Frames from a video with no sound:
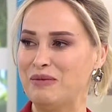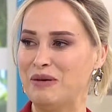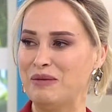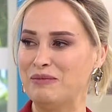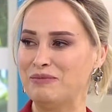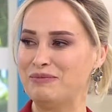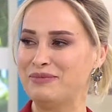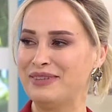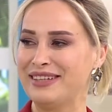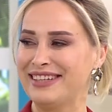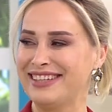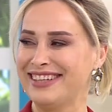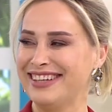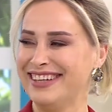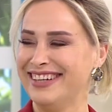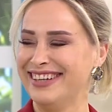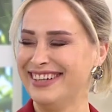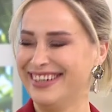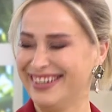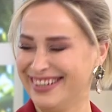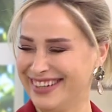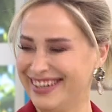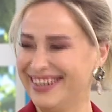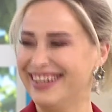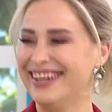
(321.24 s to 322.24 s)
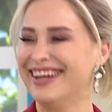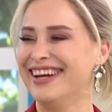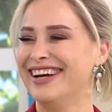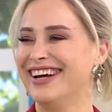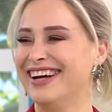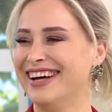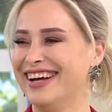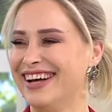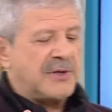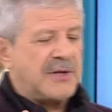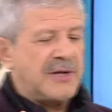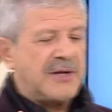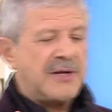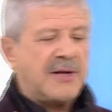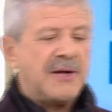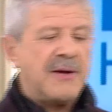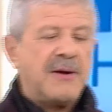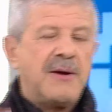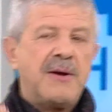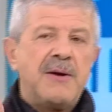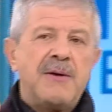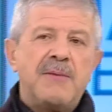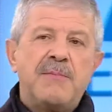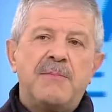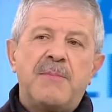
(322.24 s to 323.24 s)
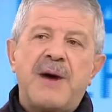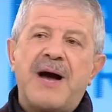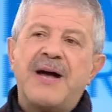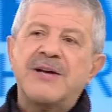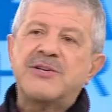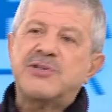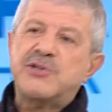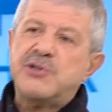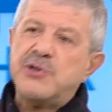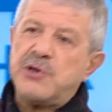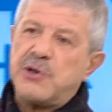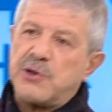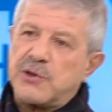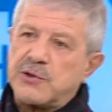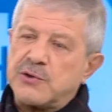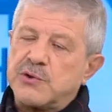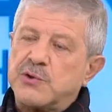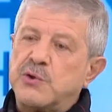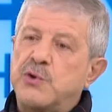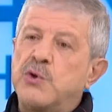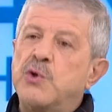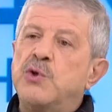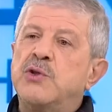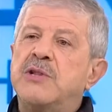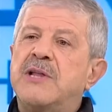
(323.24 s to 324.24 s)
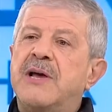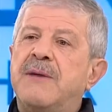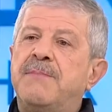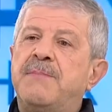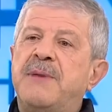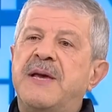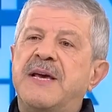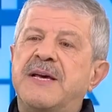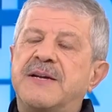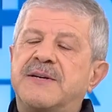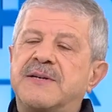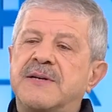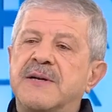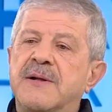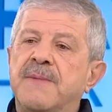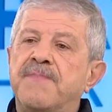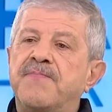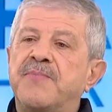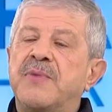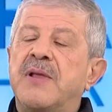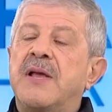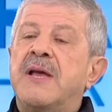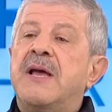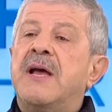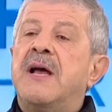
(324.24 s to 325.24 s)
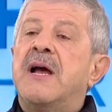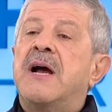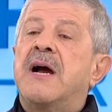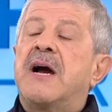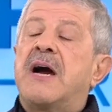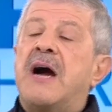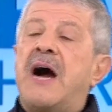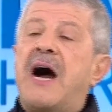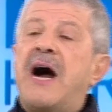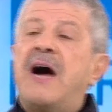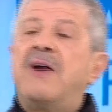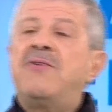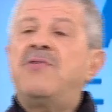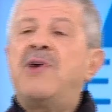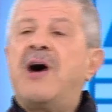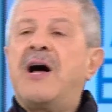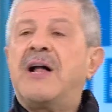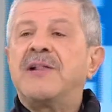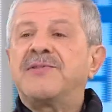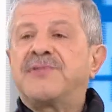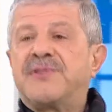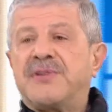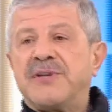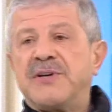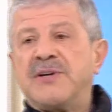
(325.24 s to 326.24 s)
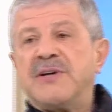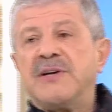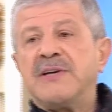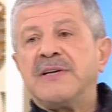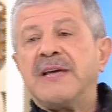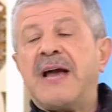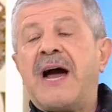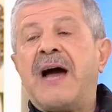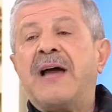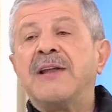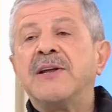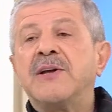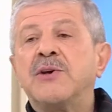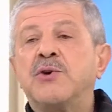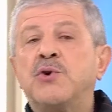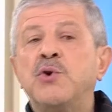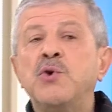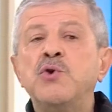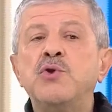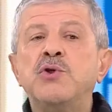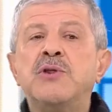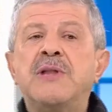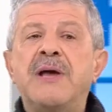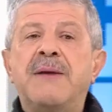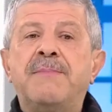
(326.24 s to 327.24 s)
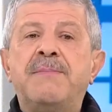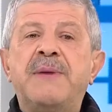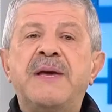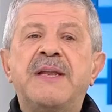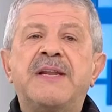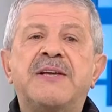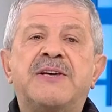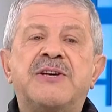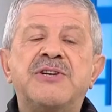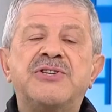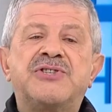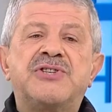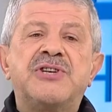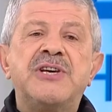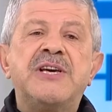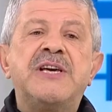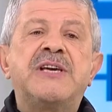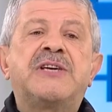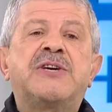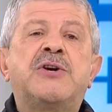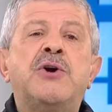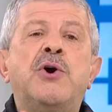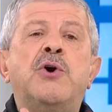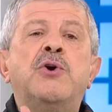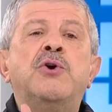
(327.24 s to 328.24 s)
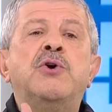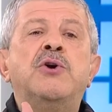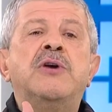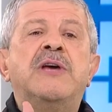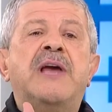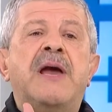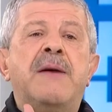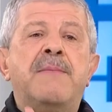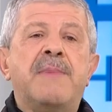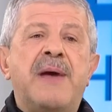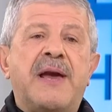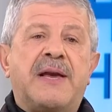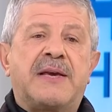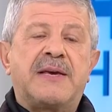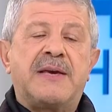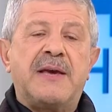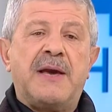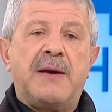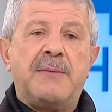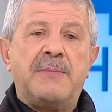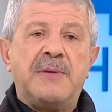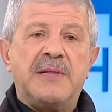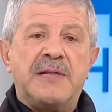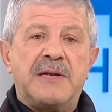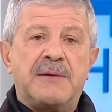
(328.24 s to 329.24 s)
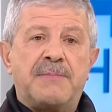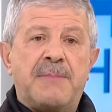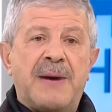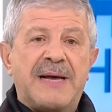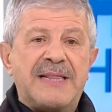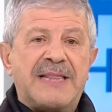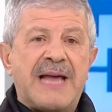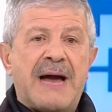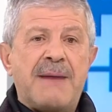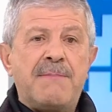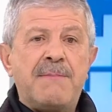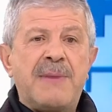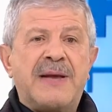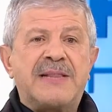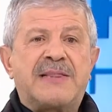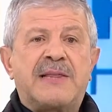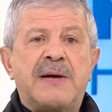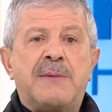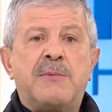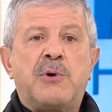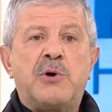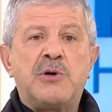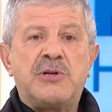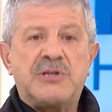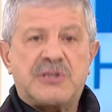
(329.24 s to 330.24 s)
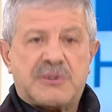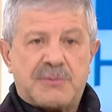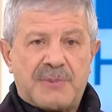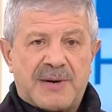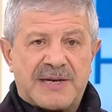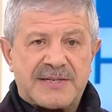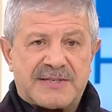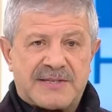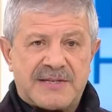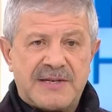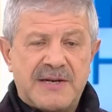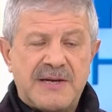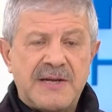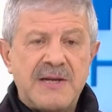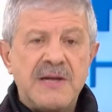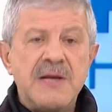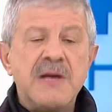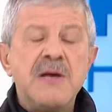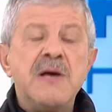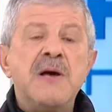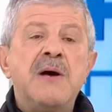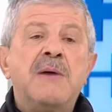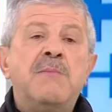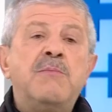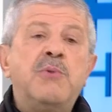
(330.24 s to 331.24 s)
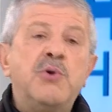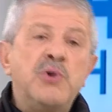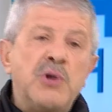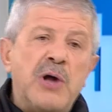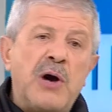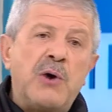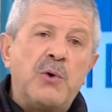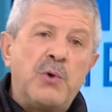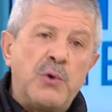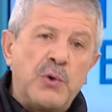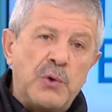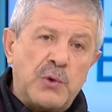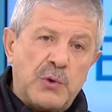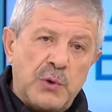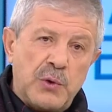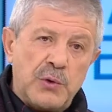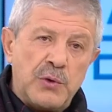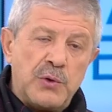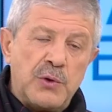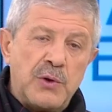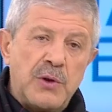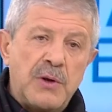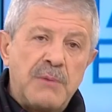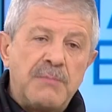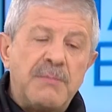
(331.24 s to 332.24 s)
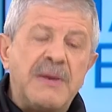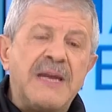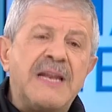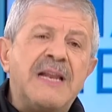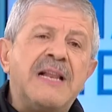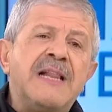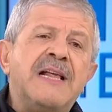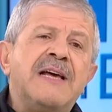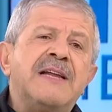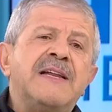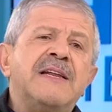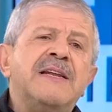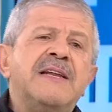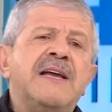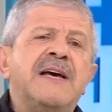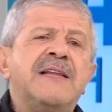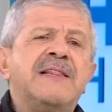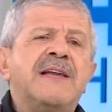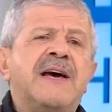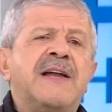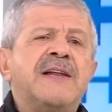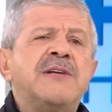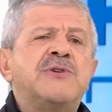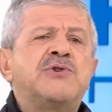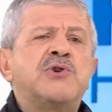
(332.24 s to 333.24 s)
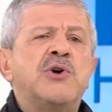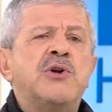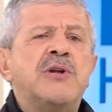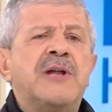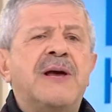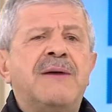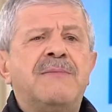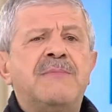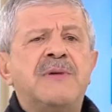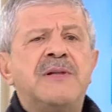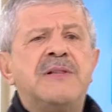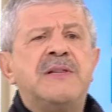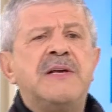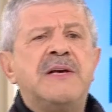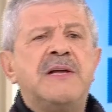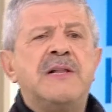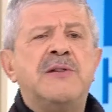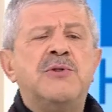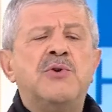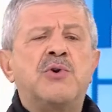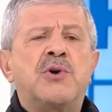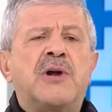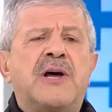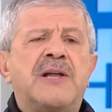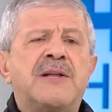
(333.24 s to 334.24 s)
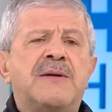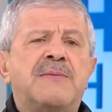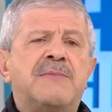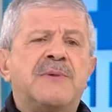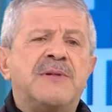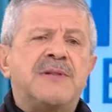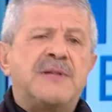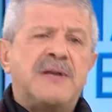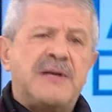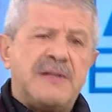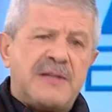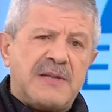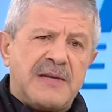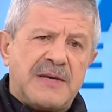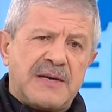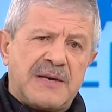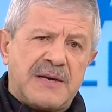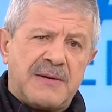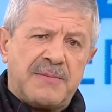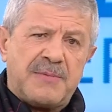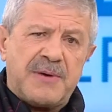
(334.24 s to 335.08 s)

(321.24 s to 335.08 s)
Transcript: tamam. doğrusunu söylüyoruz. Başlıyoruz. Günde bir kahvaltı yani günde bir kişi iki öğün yemek yiyebilir. Beden metabolizması buna uygun. Birileri ne der hiç önemli değil Nur Hanım'ın dediği